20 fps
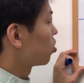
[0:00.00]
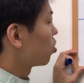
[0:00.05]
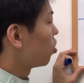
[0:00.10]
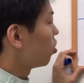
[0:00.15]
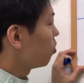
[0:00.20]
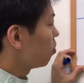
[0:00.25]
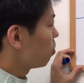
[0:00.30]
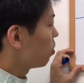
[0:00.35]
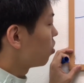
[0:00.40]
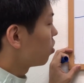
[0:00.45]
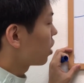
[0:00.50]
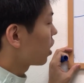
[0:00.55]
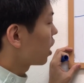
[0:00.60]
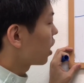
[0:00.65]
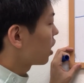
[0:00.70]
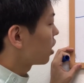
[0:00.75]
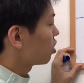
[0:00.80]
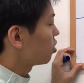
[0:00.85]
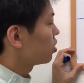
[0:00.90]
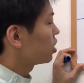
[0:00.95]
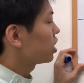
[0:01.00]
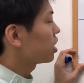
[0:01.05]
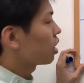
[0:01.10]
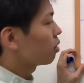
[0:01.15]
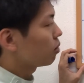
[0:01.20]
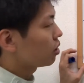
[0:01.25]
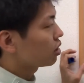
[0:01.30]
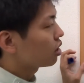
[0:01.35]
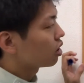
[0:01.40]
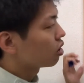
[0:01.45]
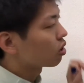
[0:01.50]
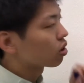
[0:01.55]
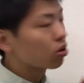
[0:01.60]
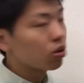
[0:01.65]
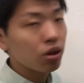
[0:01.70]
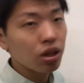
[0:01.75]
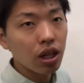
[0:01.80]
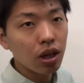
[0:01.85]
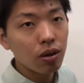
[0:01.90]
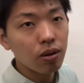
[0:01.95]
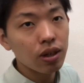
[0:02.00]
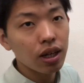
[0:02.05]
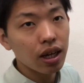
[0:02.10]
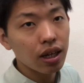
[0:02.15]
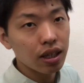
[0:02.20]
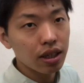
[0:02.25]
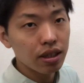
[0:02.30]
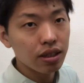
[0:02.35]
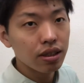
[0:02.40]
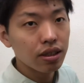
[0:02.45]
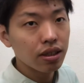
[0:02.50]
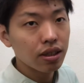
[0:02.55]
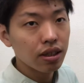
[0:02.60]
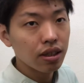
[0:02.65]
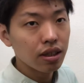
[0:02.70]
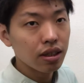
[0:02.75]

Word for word: 根本からの痛みっていうのは取れてこないです